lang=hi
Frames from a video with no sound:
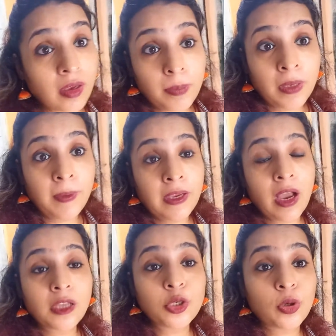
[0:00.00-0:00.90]
कभी भी
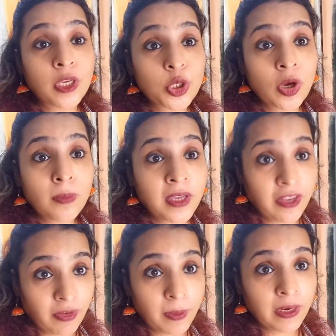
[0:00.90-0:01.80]
काजू की जो हम
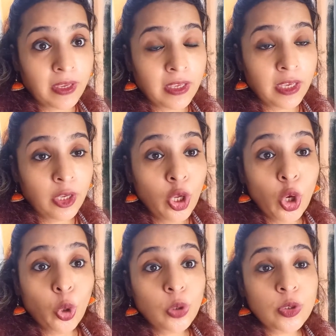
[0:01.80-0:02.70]
ग्रेवी बनाएंगे
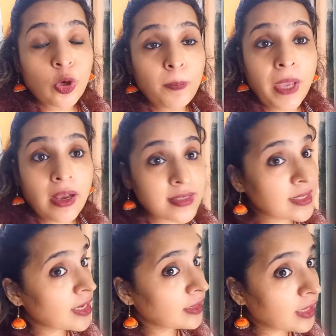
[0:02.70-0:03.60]
उसको प्याज के
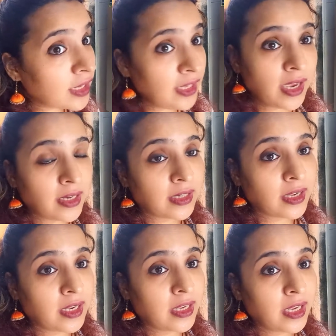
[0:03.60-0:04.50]
साथ नहीं ऐड
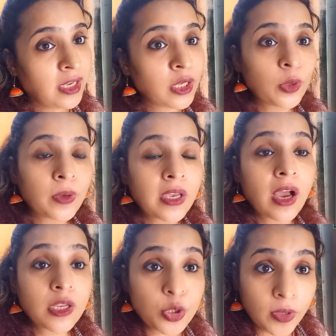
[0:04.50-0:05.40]
करेंगे क्योंकि
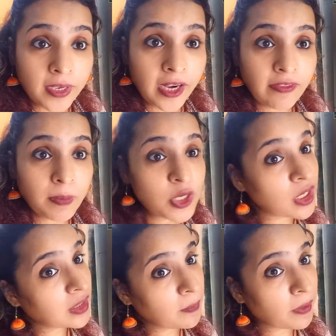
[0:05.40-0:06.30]
काजू की ग्रेवी भी
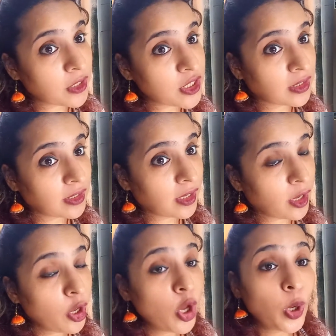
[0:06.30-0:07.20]
जल्दी पक जाती
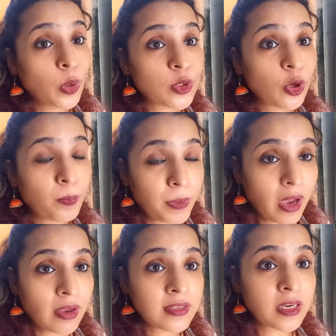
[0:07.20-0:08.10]
है उसको
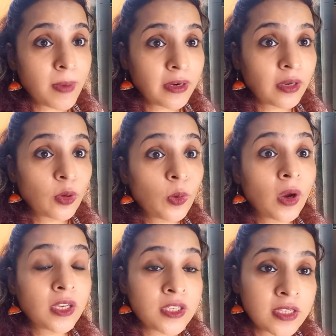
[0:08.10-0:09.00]
प्याज टमाटर को
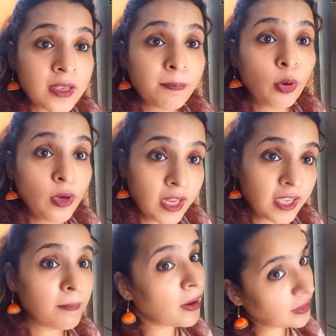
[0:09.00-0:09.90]
अच्छे से भुनने
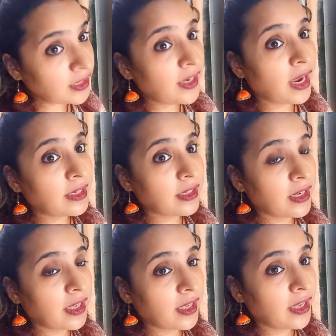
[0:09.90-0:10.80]
के बाद ही ऐड
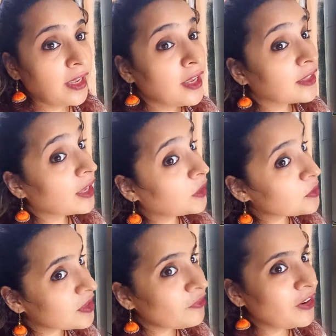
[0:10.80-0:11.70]
करेंगे ताकि
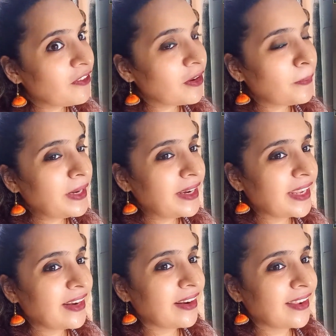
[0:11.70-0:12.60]
उसका फ्लेवर
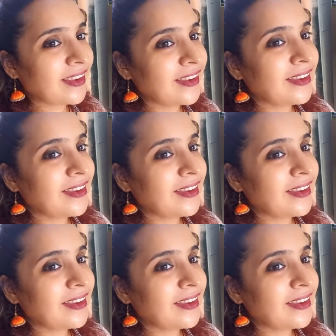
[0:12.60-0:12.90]
मेंटेन रहे